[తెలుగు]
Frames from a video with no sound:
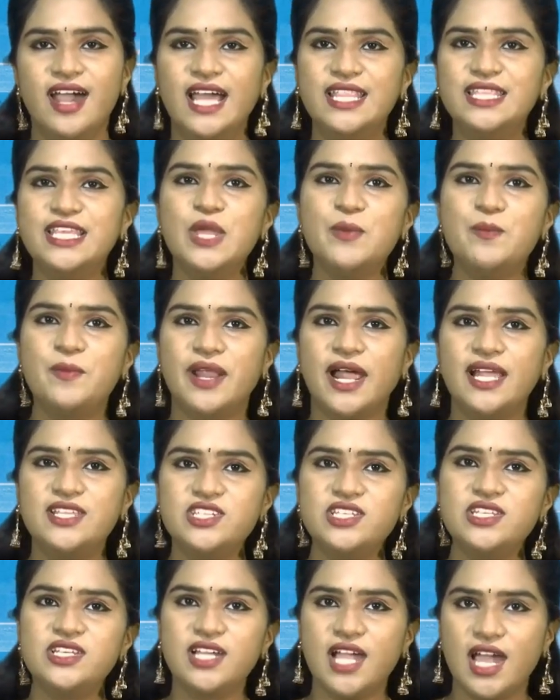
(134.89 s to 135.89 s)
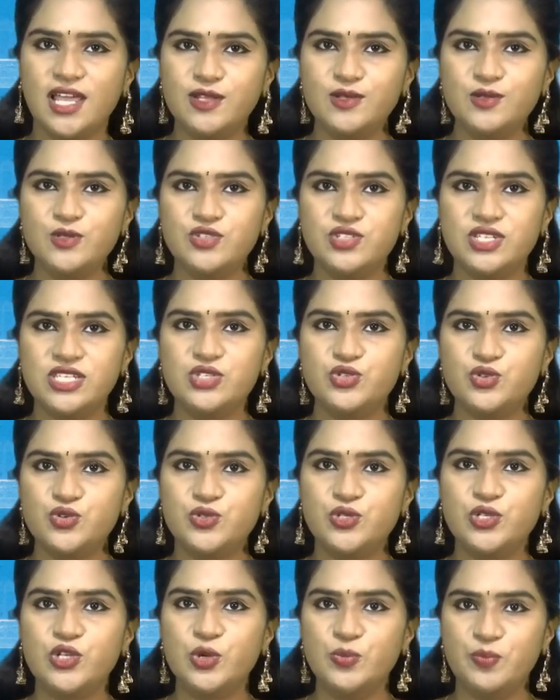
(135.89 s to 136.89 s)
అందుకే ప్రాచీన కాలం నుంచి
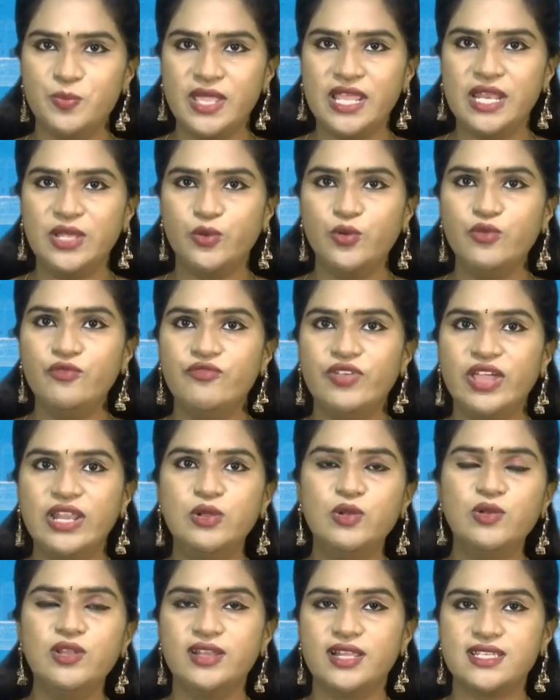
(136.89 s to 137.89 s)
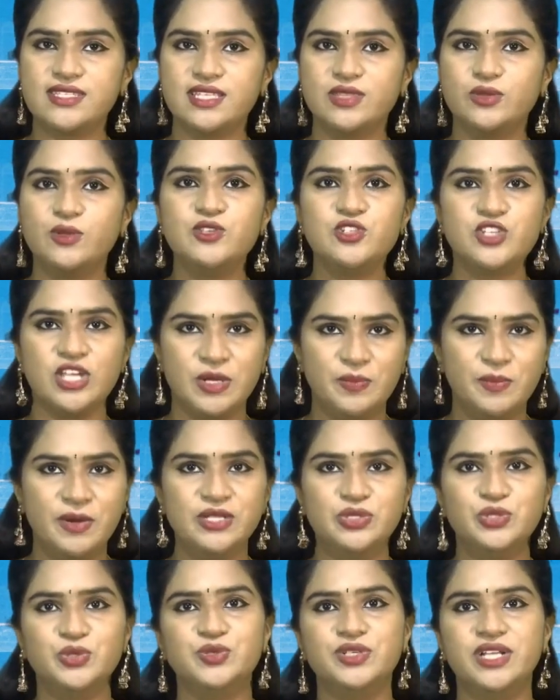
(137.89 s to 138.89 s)
జుట్టులో పేలకు వెల్లుల్లి రసంతో చెక్
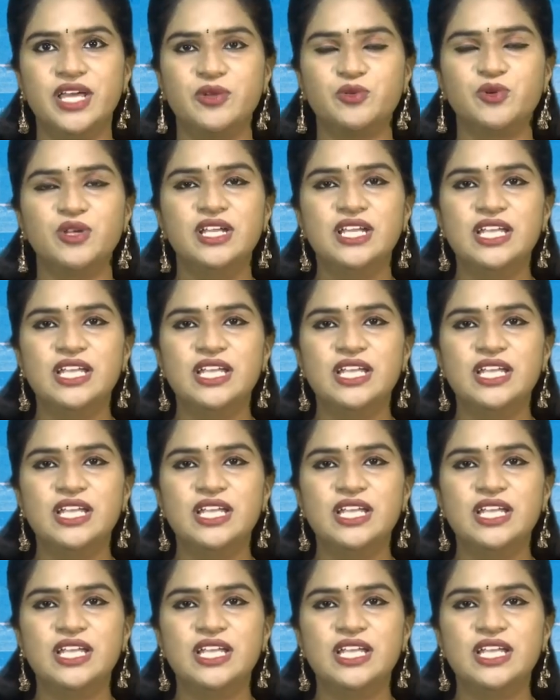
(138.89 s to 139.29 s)
పెడుతూ ఉంటారు